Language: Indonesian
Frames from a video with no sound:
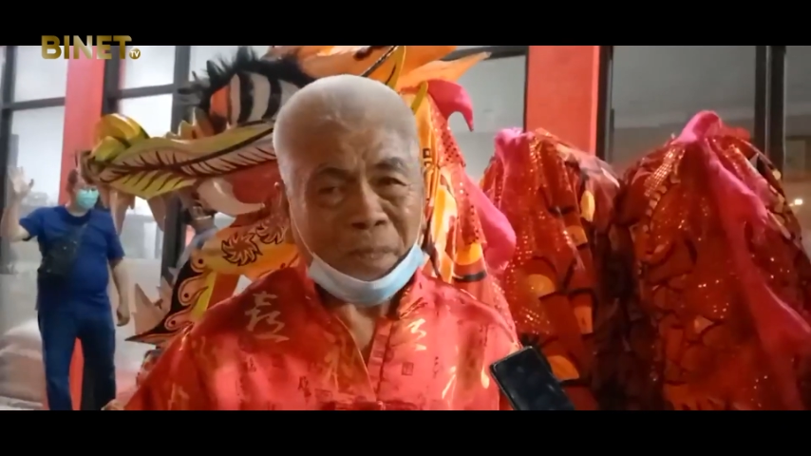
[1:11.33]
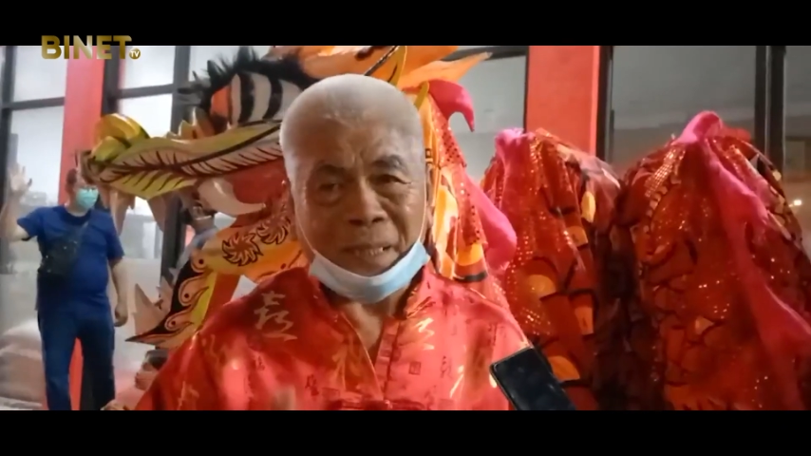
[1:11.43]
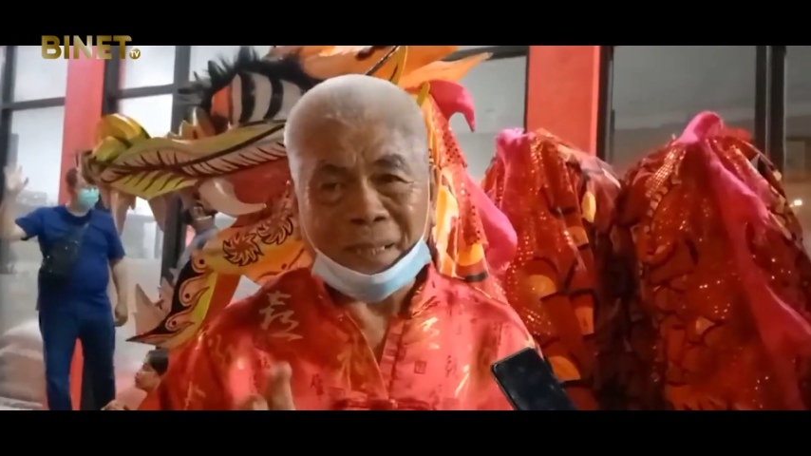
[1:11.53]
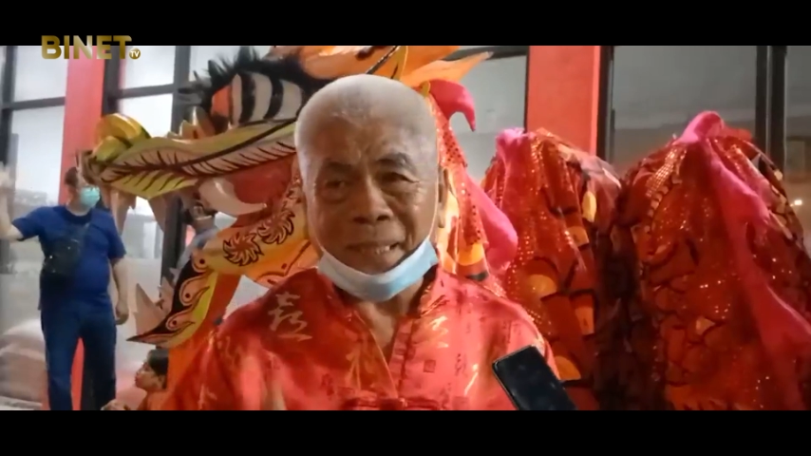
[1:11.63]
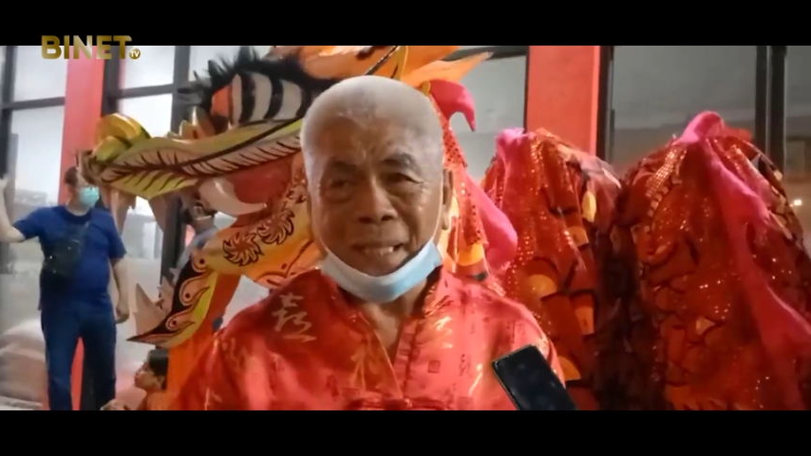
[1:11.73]

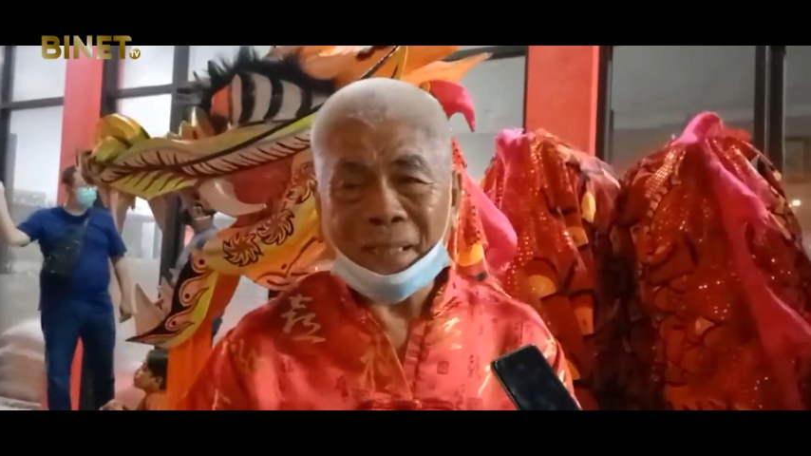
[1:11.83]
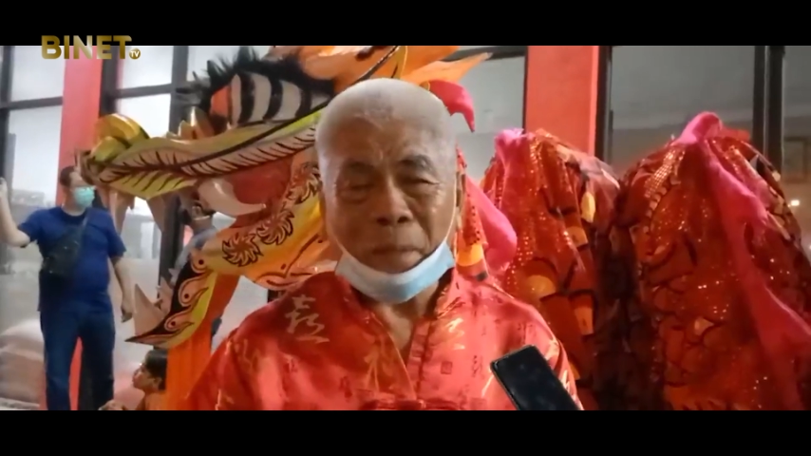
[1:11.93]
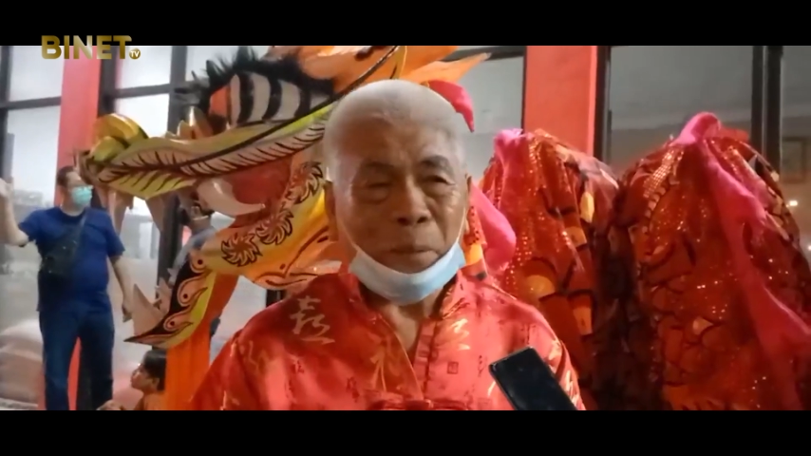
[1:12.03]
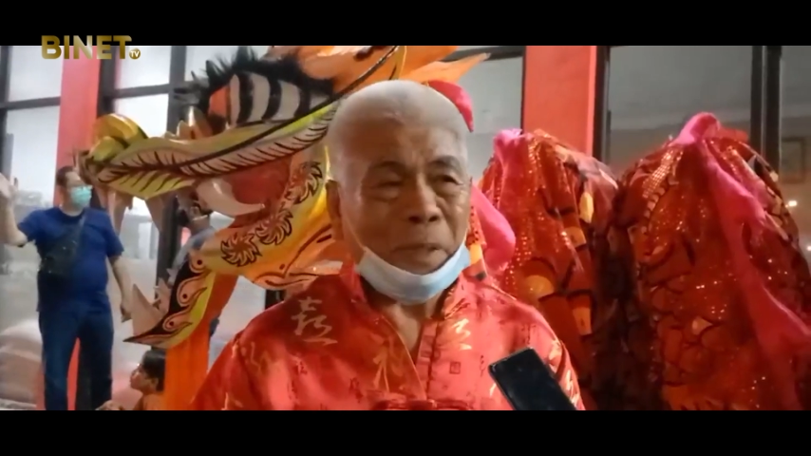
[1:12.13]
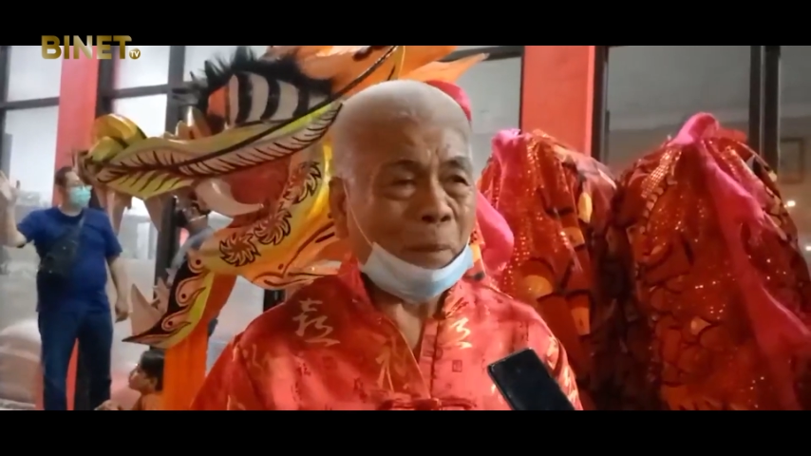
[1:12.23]
selesai
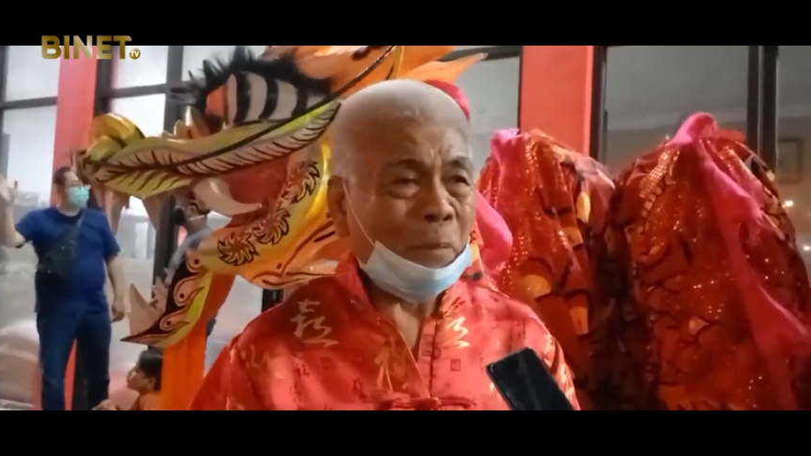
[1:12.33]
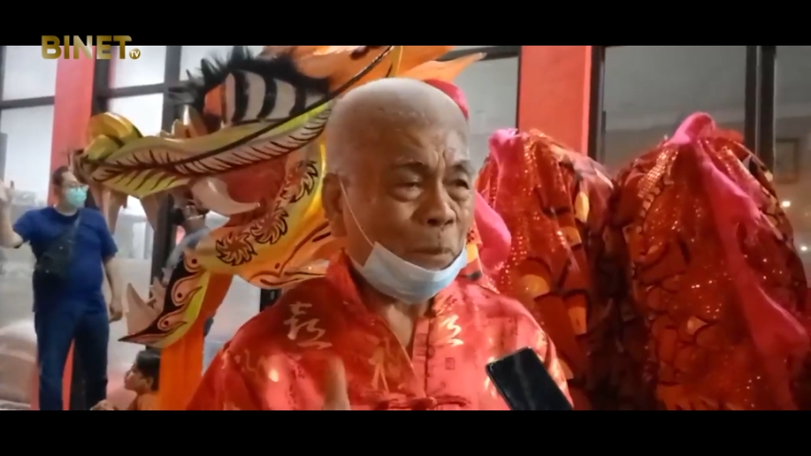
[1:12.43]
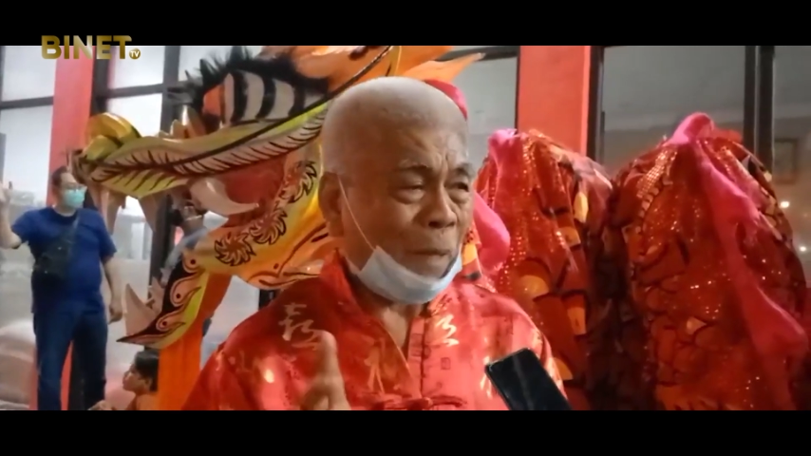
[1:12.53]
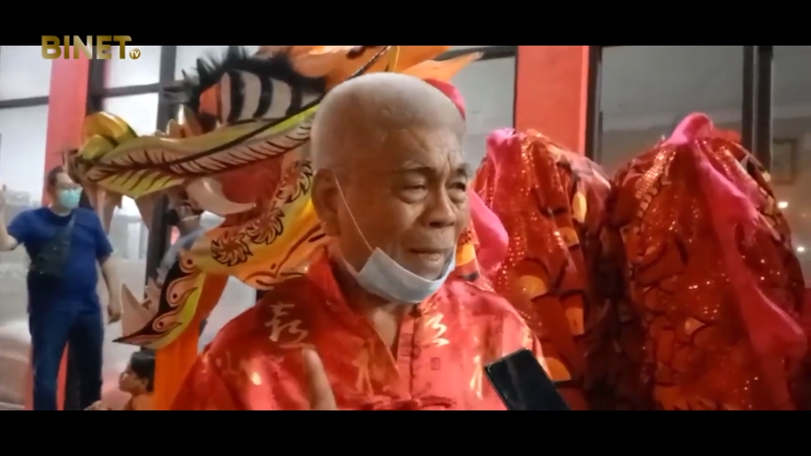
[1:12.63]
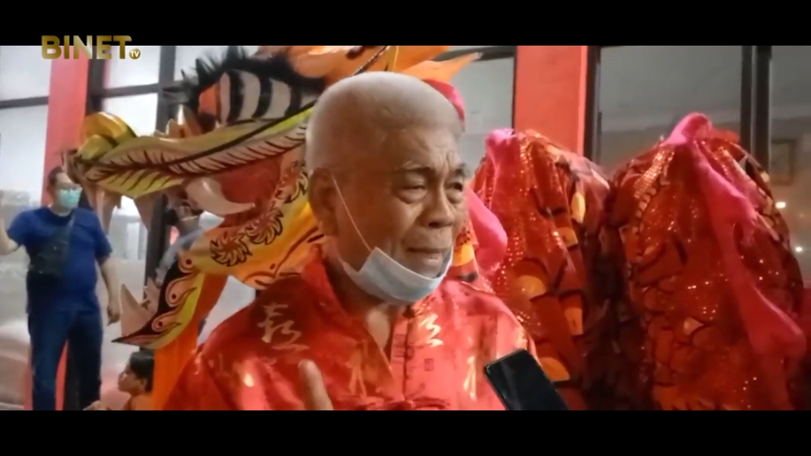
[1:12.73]
sampai jam
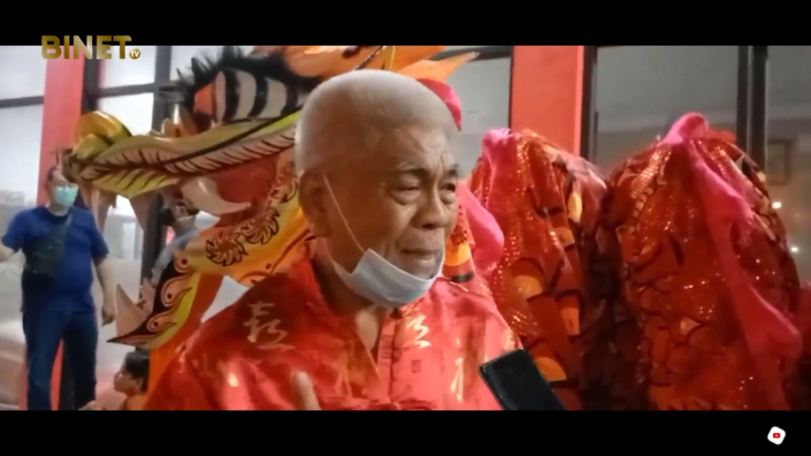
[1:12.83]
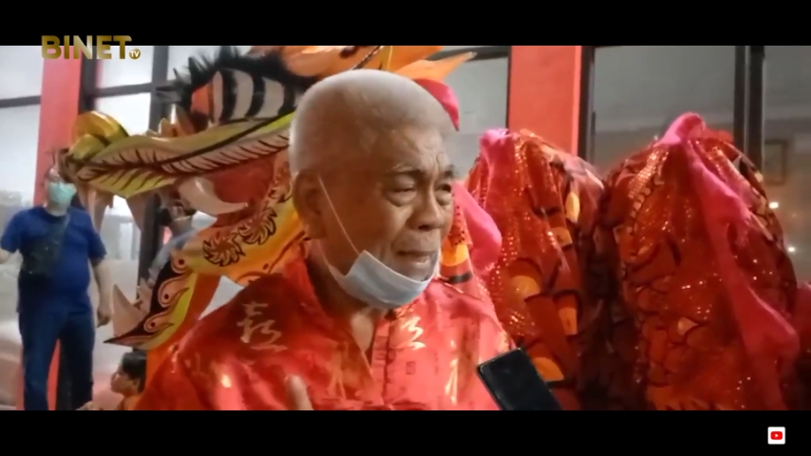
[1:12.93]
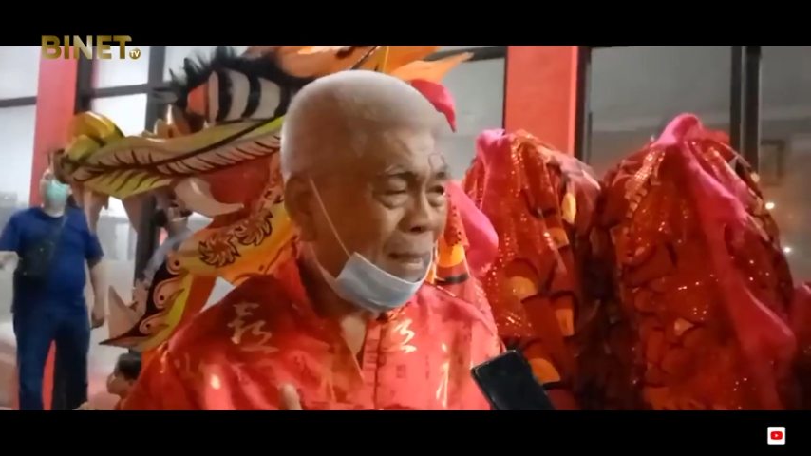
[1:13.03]
11.